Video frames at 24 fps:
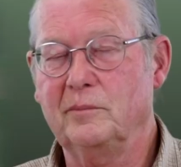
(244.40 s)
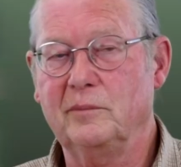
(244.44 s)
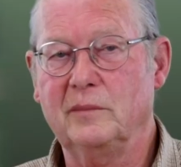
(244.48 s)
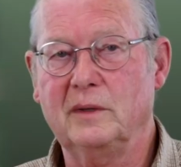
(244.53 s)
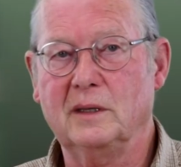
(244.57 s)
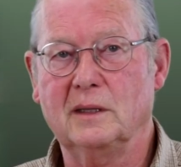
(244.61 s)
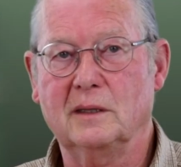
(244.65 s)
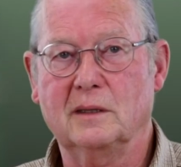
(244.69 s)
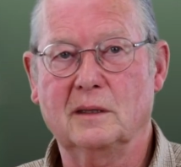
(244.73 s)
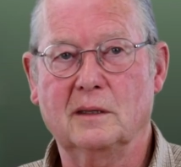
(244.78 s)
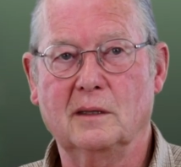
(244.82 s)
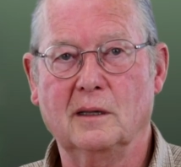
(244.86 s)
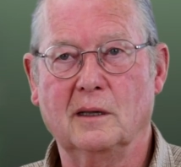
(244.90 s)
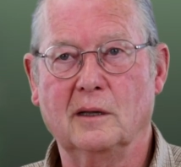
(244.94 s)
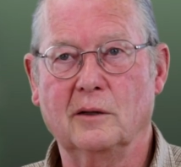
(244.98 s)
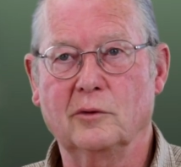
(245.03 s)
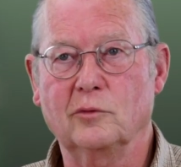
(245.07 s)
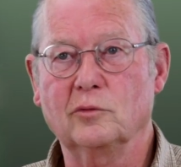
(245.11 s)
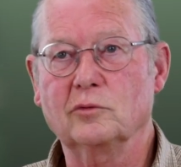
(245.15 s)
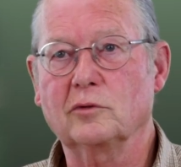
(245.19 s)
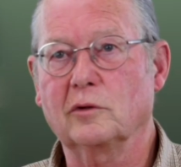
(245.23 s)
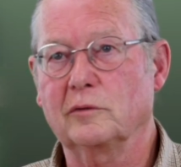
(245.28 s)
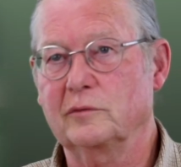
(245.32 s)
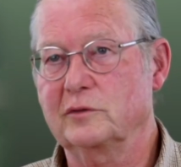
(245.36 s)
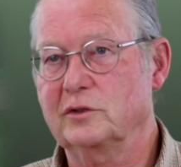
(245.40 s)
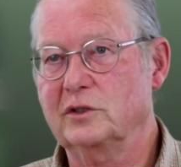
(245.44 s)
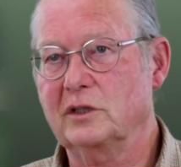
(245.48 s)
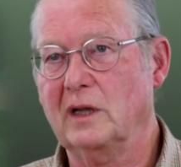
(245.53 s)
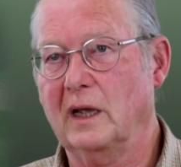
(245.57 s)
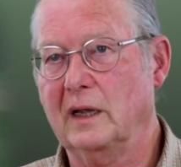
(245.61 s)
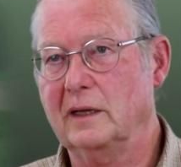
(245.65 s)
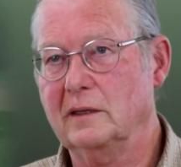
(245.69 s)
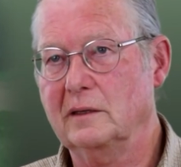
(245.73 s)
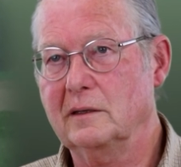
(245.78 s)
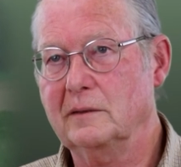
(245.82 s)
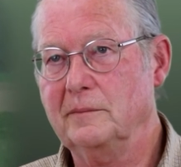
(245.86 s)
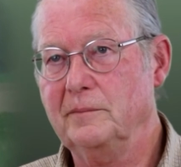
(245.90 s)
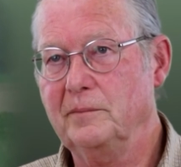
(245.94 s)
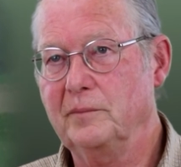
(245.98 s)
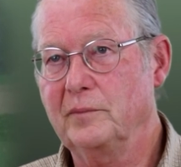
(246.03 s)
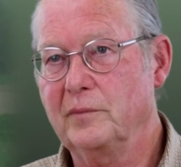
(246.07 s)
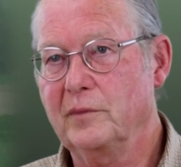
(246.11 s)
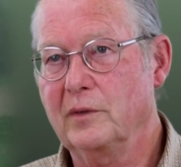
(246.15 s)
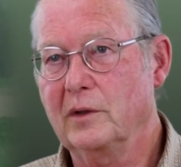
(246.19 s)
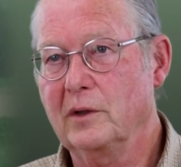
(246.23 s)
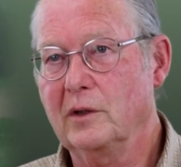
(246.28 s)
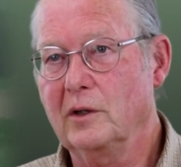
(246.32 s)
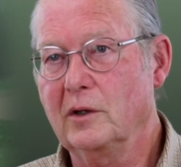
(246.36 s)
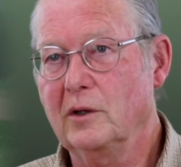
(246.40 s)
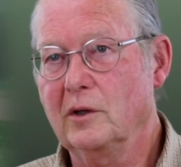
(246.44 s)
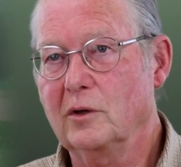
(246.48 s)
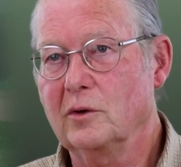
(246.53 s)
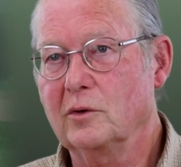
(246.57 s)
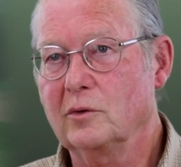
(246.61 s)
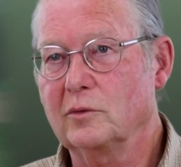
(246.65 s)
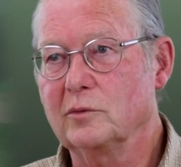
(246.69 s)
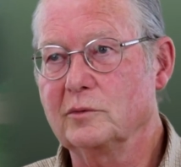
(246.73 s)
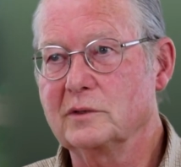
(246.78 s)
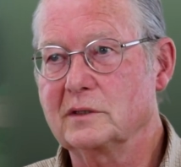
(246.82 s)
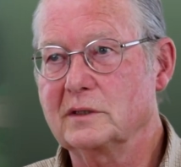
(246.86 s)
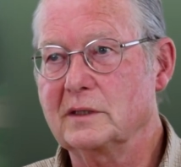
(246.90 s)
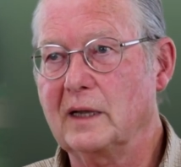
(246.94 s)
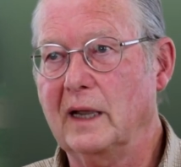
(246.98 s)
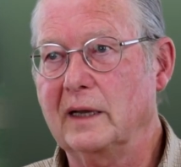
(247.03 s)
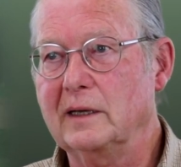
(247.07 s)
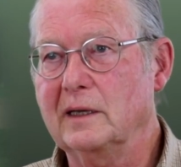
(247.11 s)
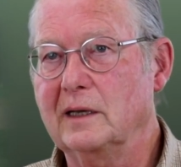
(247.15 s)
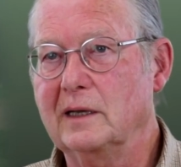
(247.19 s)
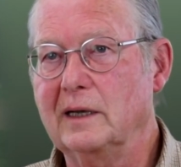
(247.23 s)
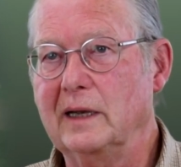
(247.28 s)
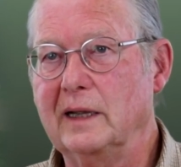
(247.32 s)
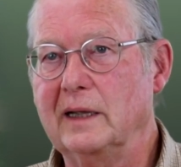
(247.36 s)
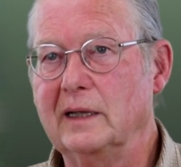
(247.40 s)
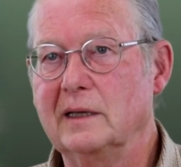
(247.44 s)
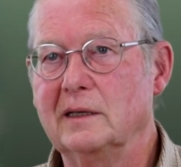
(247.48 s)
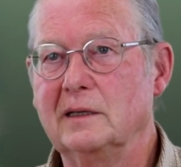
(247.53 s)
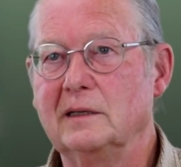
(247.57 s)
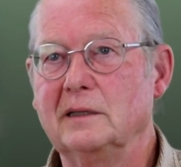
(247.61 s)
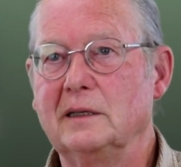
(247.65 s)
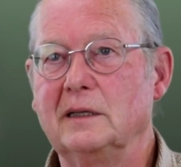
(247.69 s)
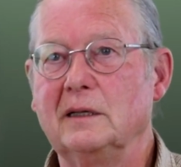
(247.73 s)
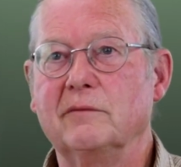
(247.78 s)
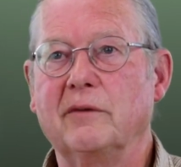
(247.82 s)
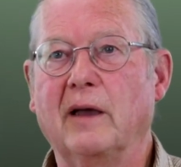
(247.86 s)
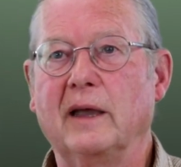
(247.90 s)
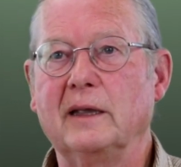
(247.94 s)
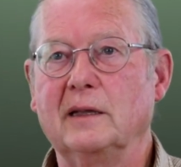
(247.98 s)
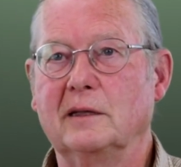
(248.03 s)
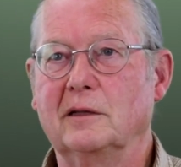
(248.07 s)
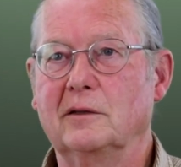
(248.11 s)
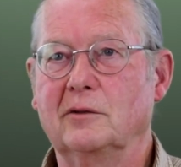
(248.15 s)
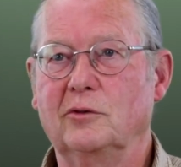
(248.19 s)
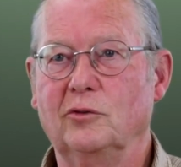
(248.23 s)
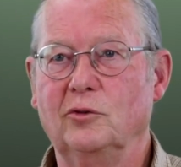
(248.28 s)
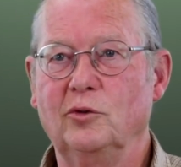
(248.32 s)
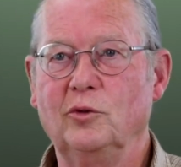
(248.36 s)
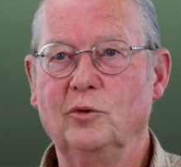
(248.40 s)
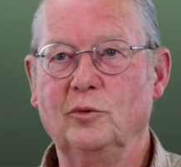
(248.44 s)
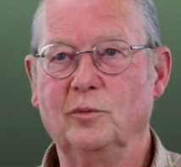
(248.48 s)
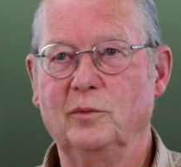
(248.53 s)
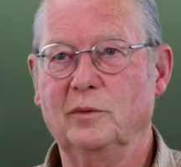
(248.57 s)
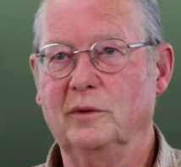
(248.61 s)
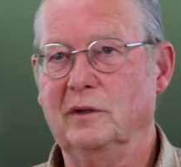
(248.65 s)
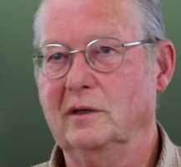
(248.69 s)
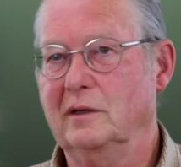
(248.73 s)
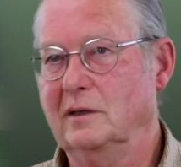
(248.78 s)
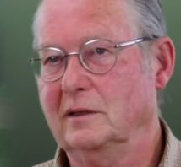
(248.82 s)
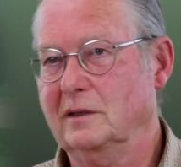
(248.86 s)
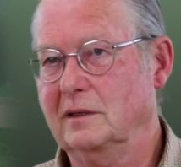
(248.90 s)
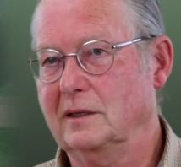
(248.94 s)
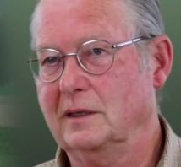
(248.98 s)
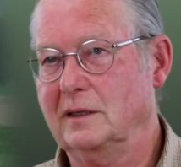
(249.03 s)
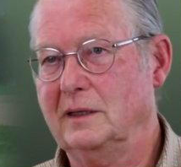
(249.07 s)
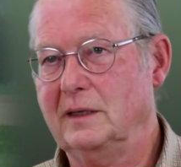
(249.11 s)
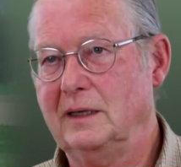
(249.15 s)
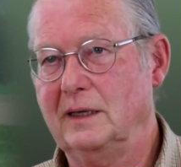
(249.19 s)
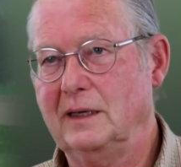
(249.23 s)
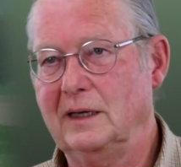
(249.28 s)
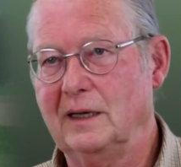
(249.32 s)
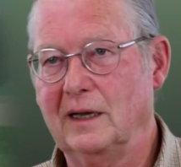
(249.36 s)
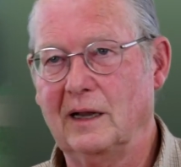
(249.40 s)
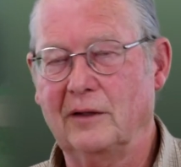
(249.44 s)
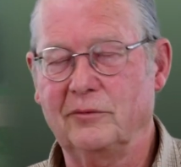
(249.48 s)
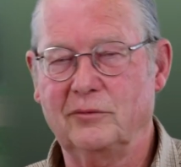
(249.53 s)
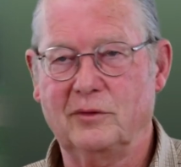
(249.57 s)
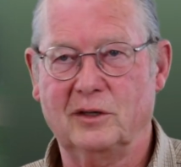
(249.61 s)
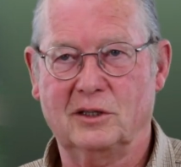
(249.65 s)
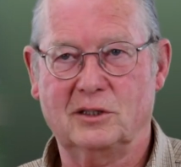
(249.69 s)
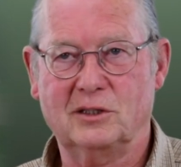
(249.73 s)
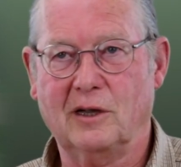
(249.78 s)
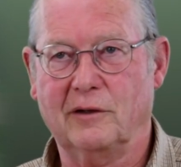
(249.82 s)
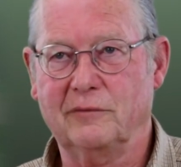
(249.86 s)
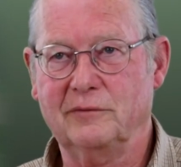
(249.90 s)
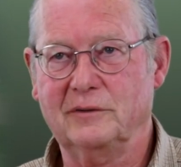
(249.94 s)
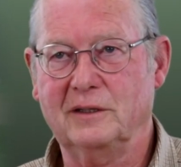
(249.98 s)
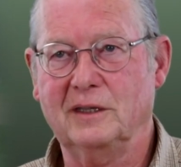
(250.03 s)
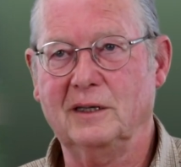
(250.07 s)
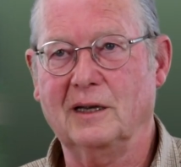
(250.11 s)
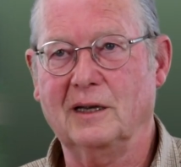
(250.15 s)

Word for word: mit äh, Rudolf Steiner und seinen Lehren, die weit über die Landwirtschaft